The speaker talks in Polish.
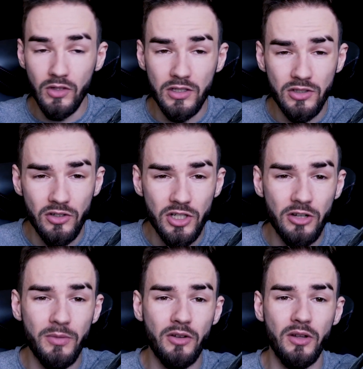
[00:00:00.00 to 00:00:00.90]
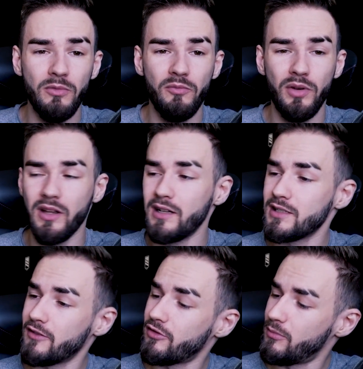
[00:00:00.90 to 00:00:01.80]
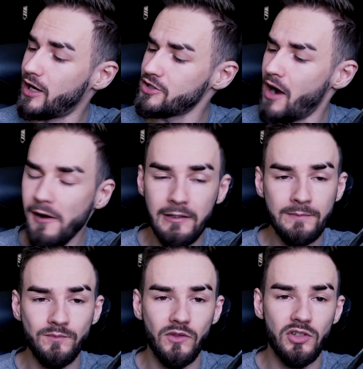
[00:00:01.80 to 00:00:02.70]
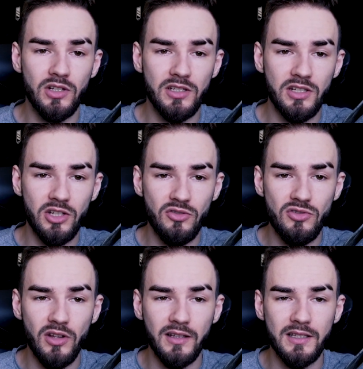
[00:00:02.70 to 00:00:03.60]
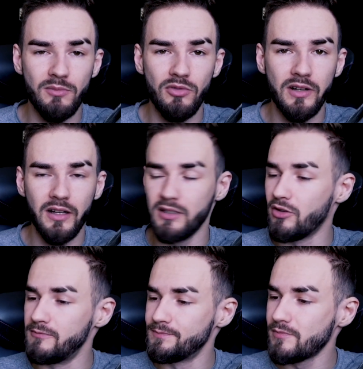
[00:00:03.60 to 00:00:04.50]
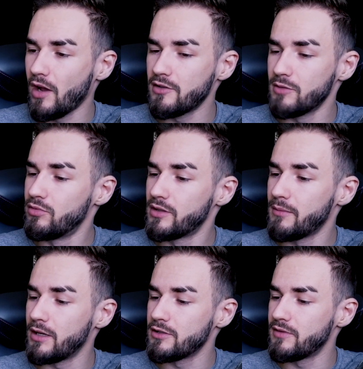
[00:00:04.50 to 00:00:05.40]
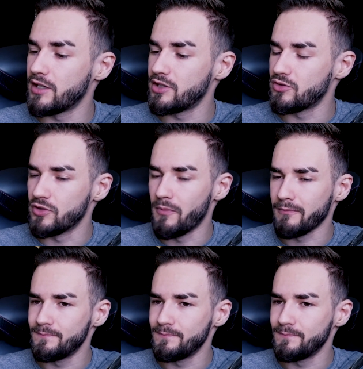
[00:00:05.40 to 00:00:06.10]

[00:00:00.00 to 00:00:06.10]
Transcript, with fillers: To jest to, czego brakuje mi w Pringlesach fromage, czy jest jeszcze dorzucona ta cebulka i tą cebulkę bardzo wyraźnie czuć.